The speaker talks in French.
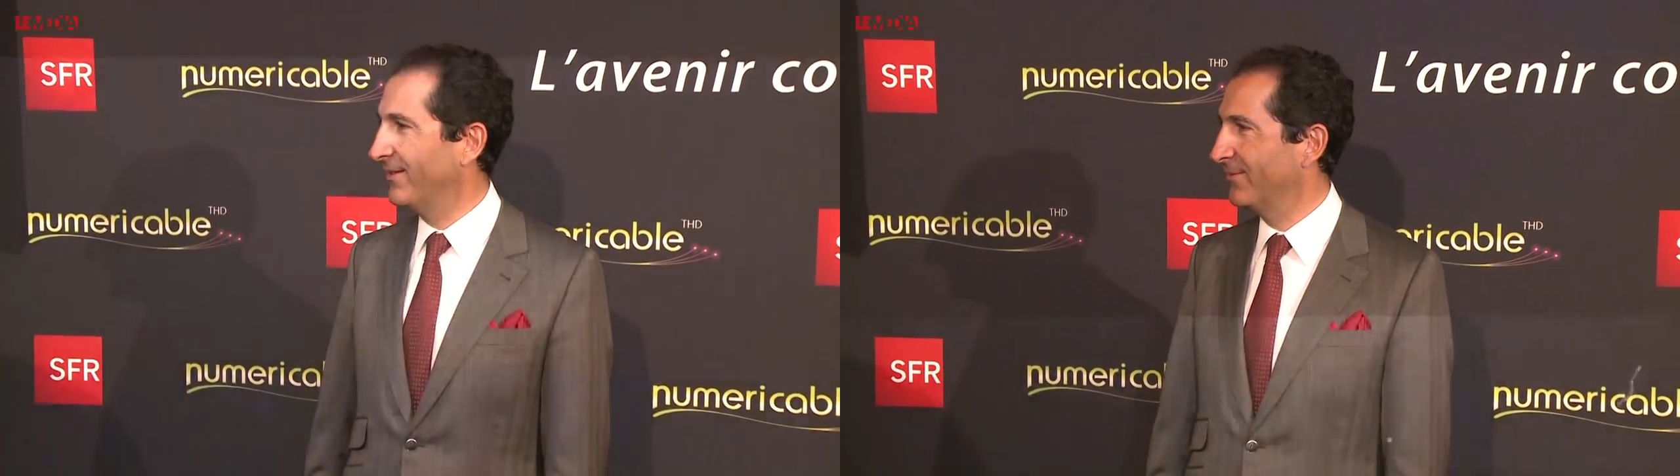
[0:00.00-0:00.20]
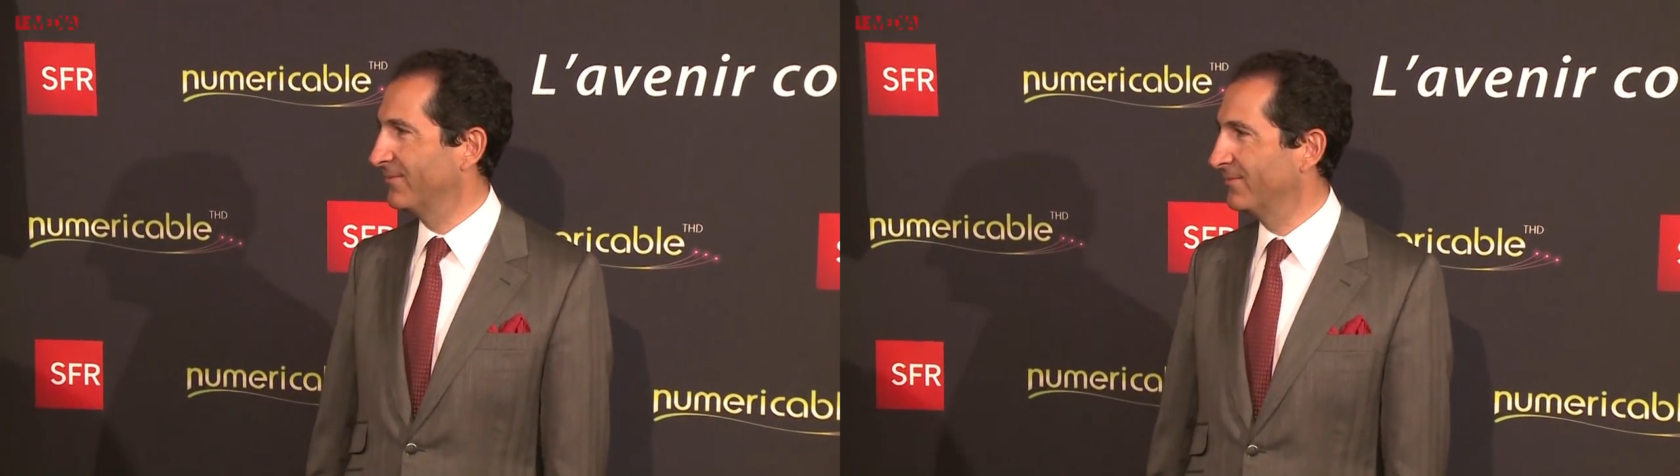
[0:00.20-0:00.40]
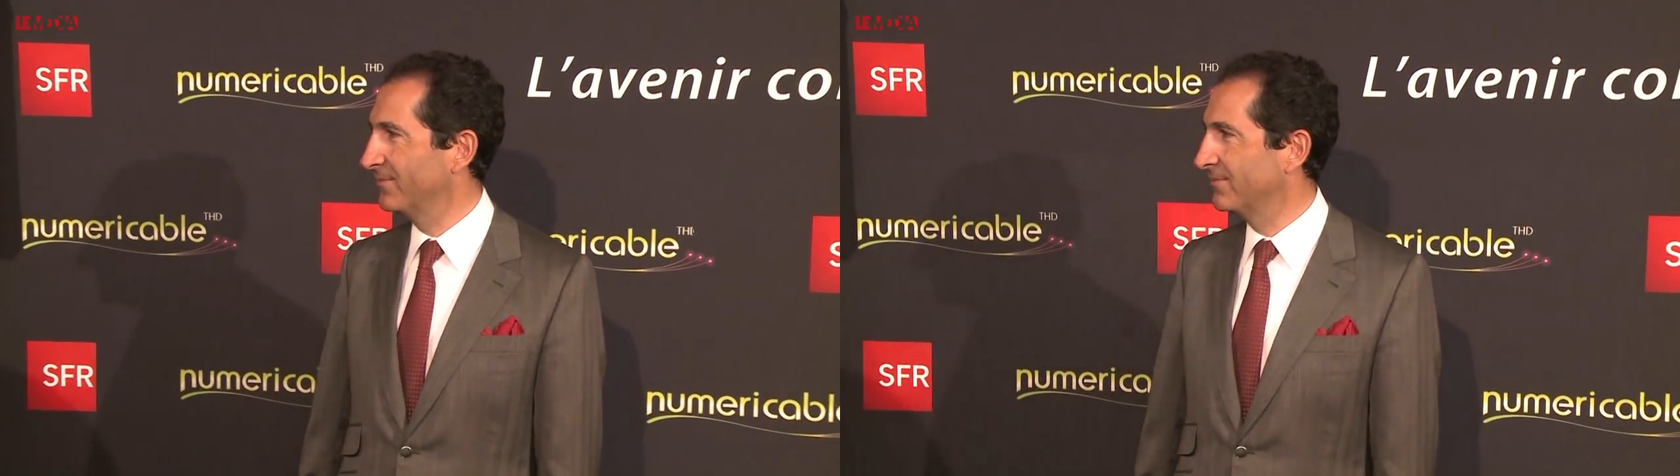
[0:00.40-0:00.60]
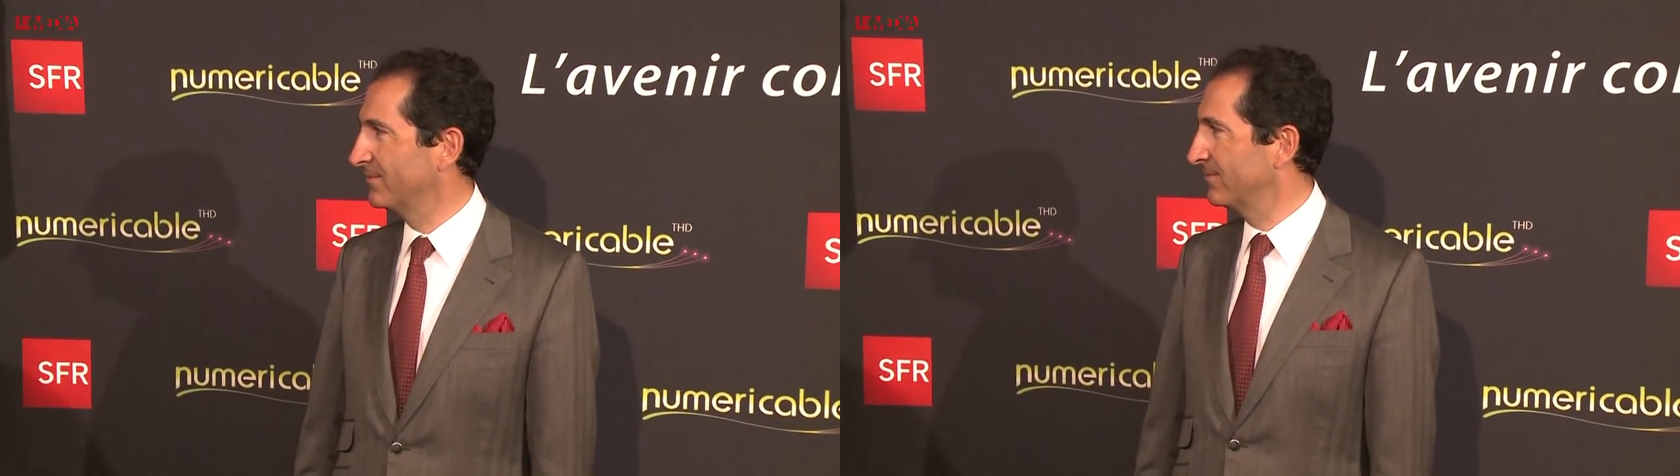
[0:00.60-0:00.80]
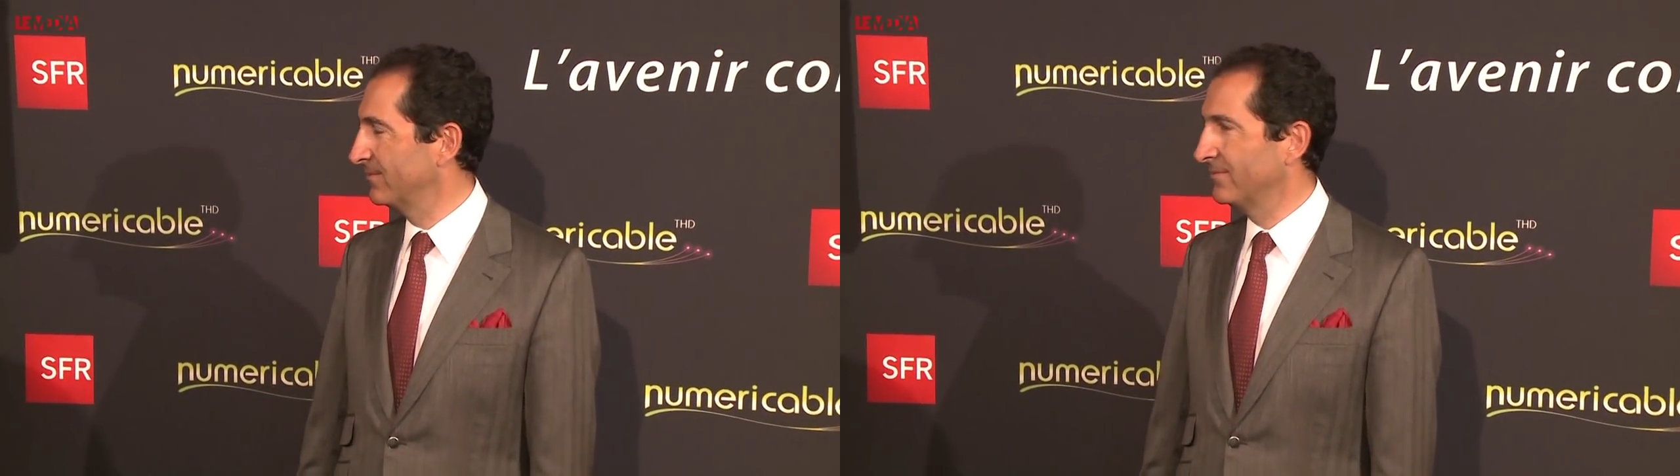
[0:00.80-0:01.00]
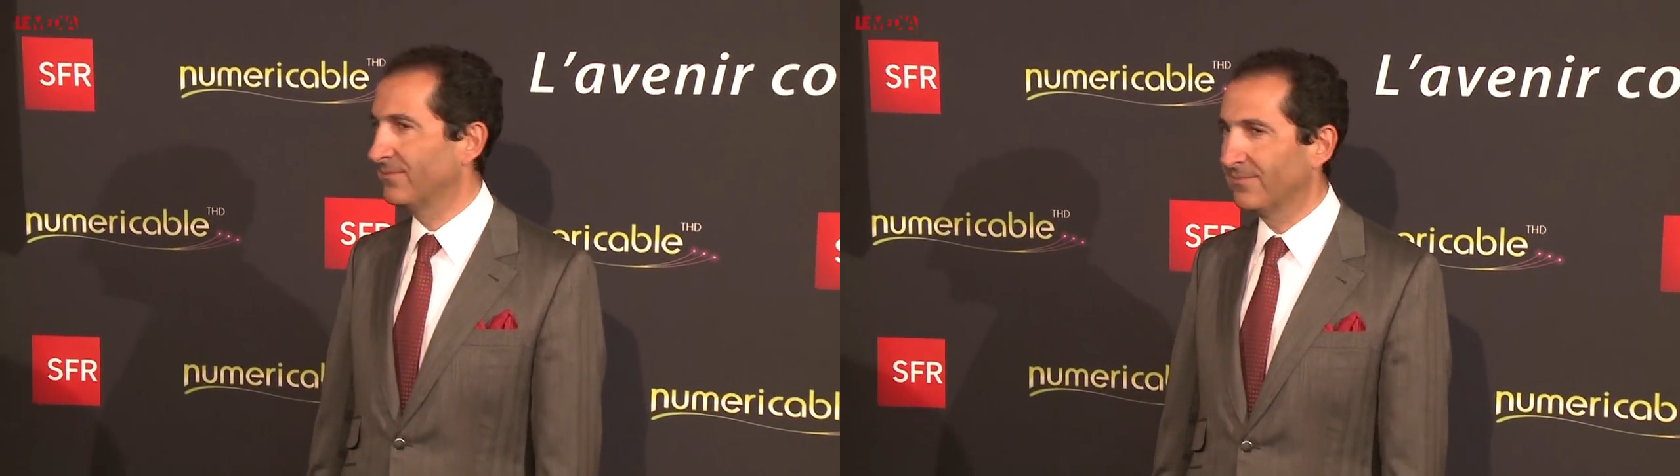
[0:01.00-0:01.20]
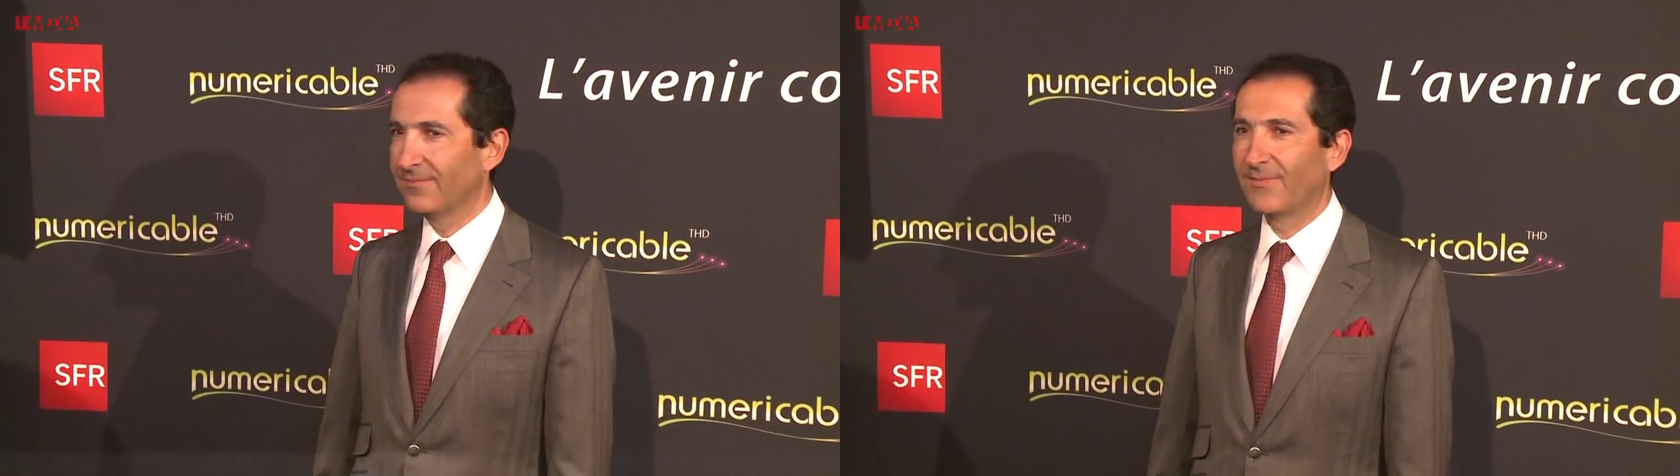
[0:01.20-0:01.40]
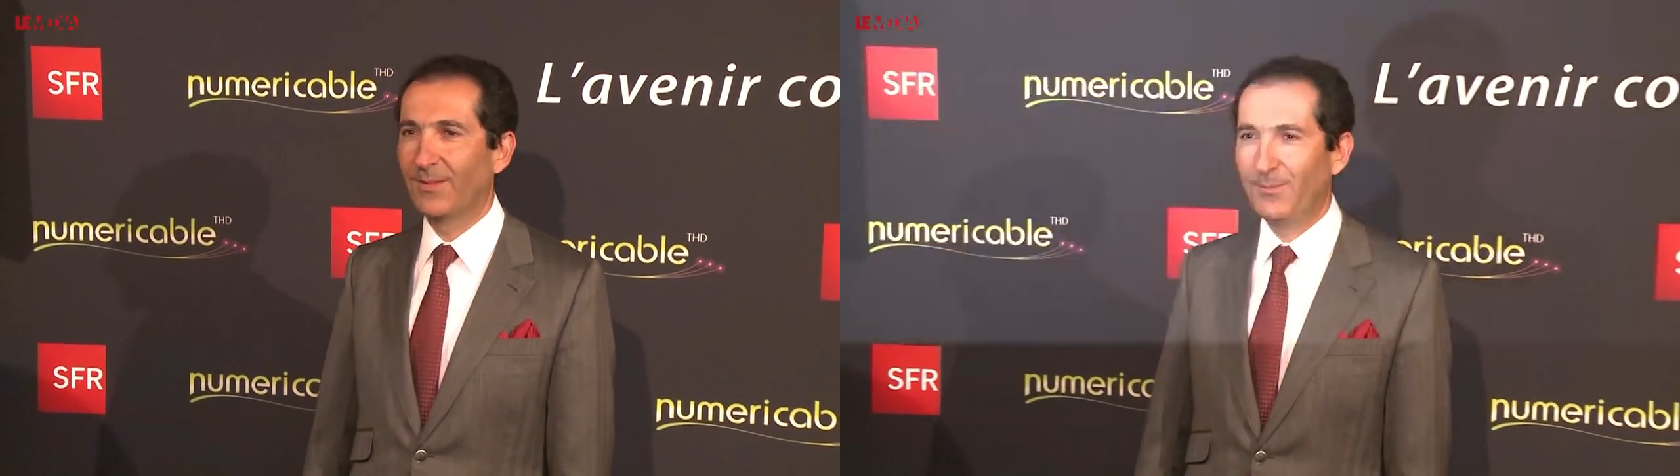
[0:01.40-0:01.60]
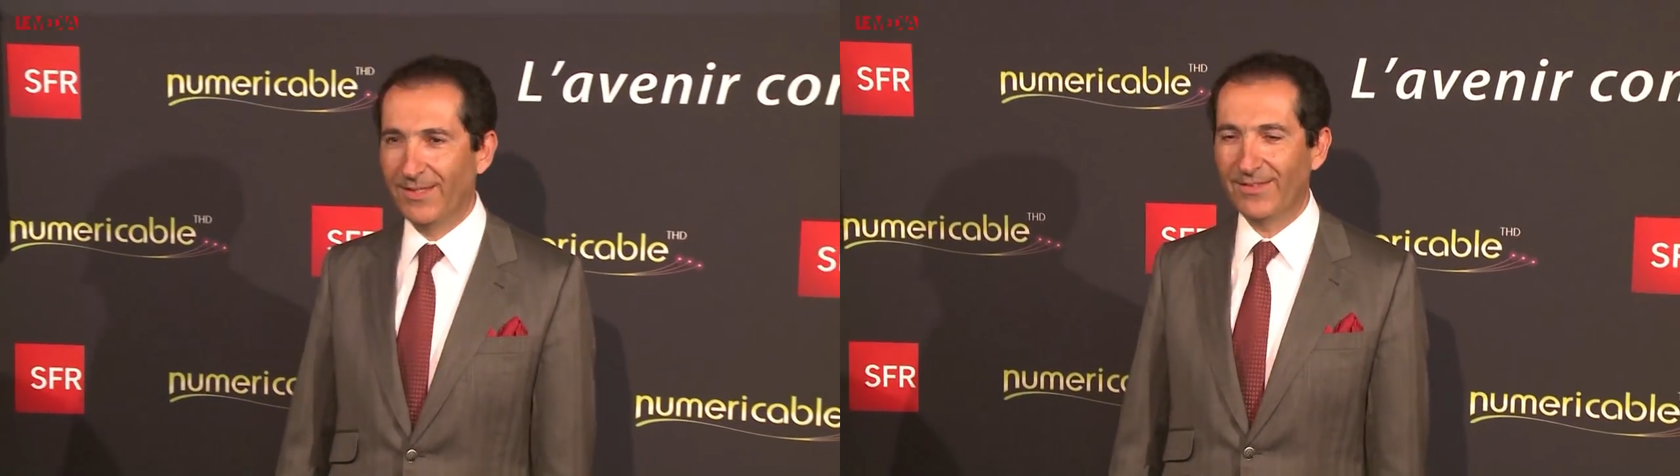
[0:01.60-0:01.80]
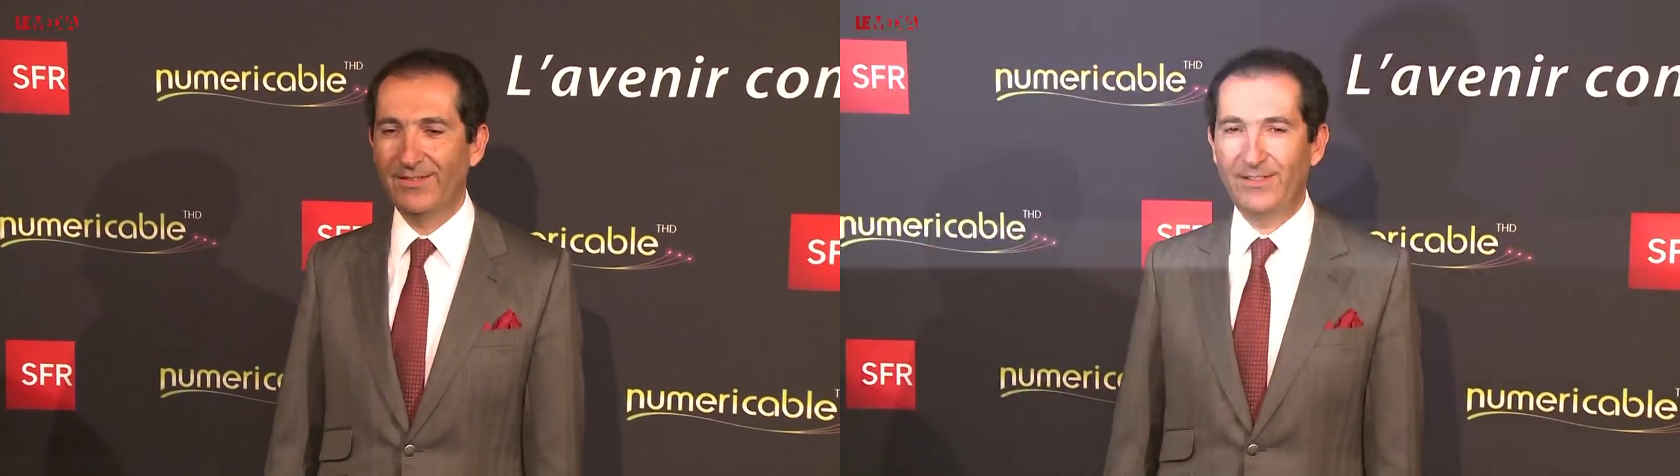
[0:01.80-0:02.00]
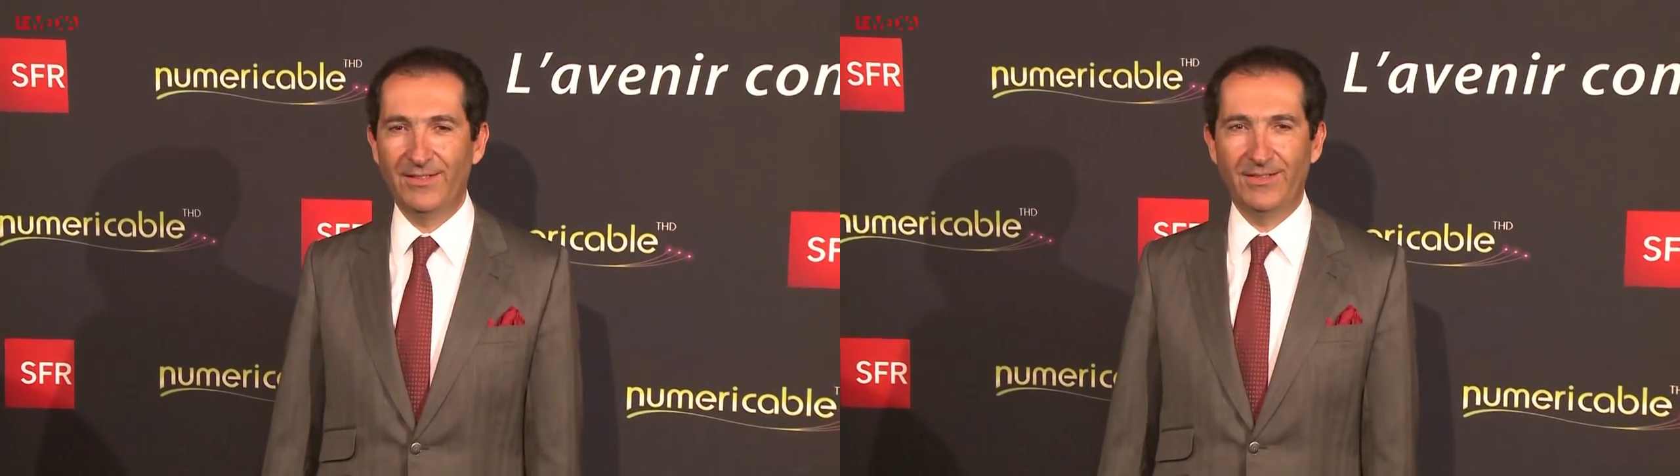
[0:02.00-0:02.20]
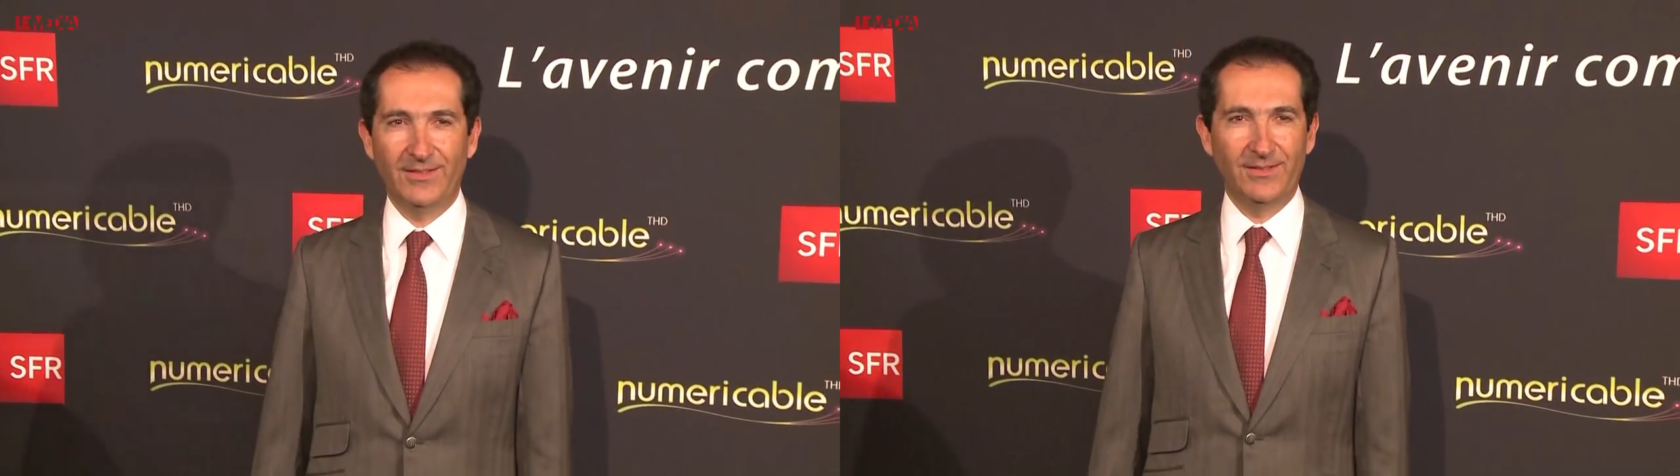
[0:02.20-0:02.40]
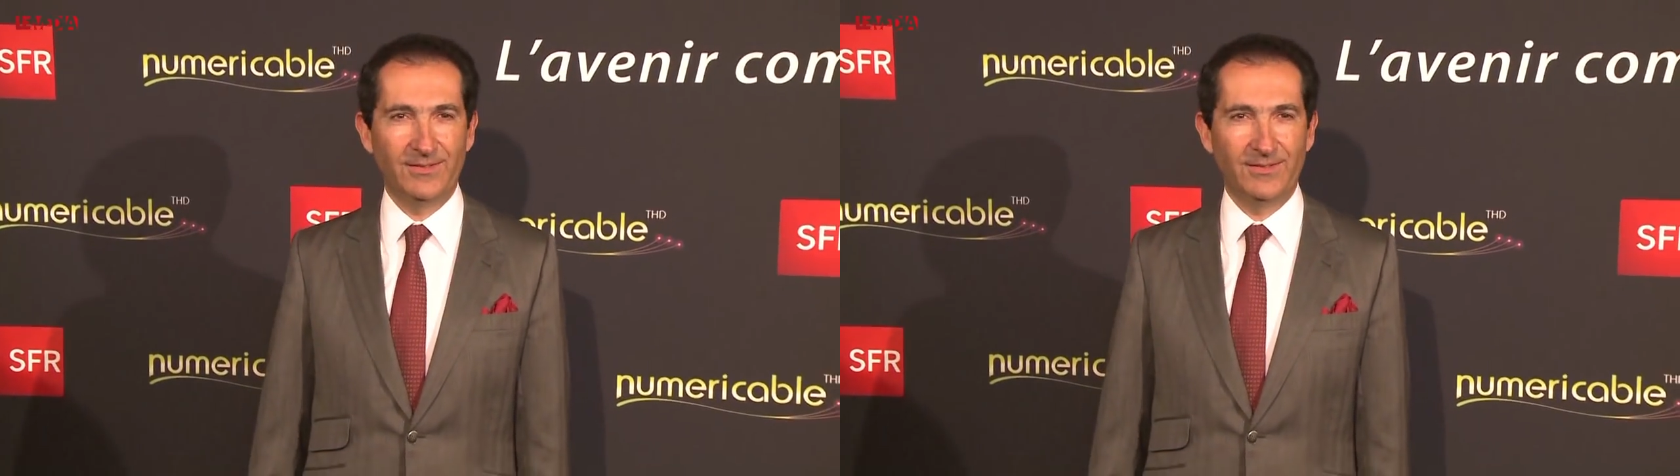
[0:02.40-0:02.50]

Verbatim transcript: le milliardaire met en place un autre système